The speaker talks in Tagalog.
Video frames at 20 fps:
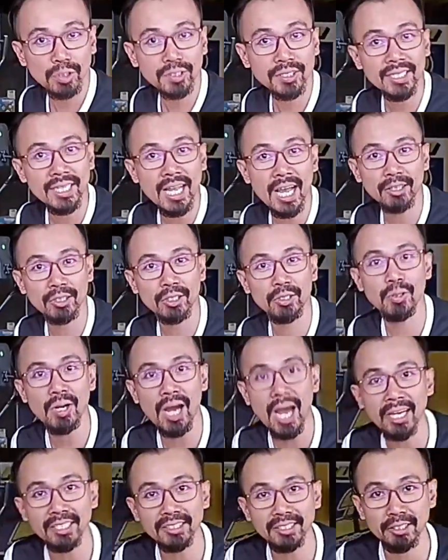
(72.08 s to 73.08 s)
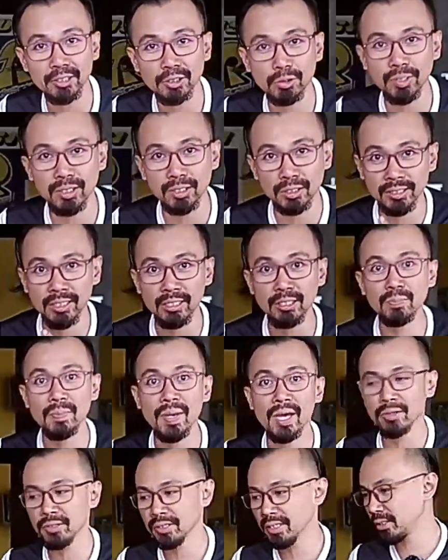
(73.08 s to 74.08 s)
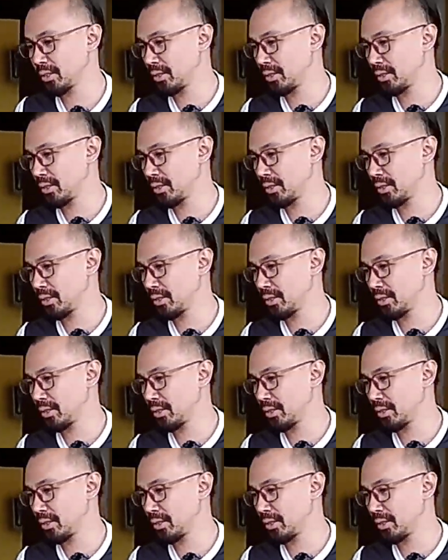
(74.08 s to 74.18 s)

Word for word: Buksan natin yung hazard switch since meron